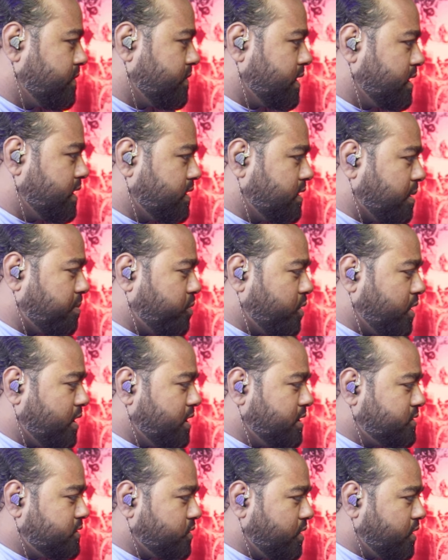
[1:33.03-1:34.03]
तब
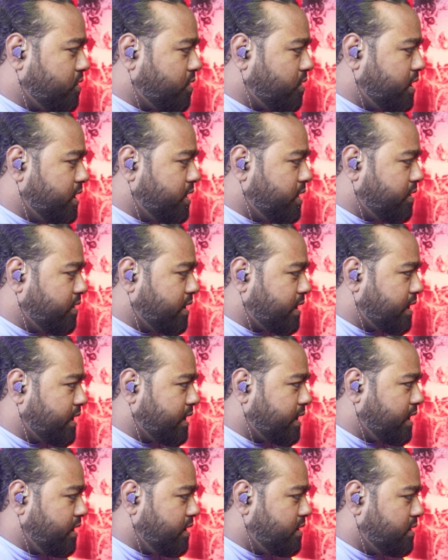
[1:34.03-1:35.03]
वाली स्टोरी को कंटिन्यू कर रहे हैं
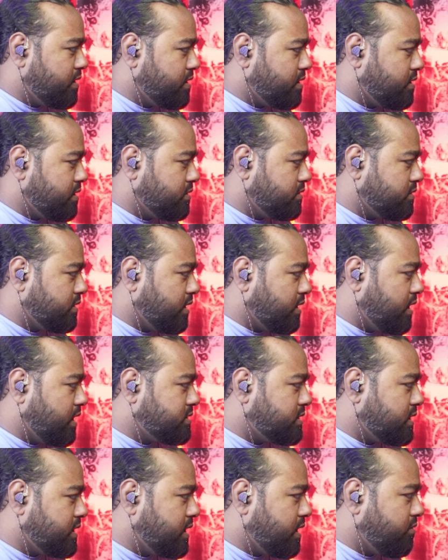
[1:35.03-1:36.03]
क्या द
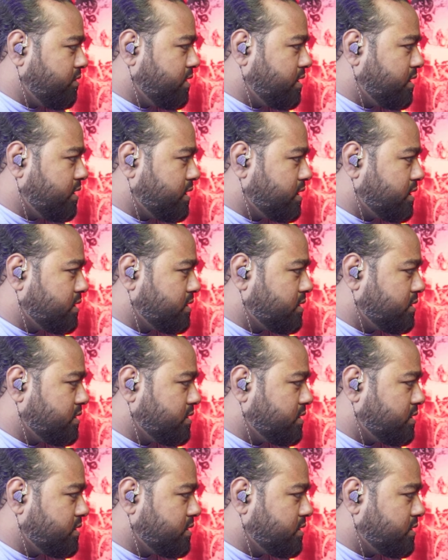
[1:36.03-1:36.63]
लेजेंड डेविल रिडन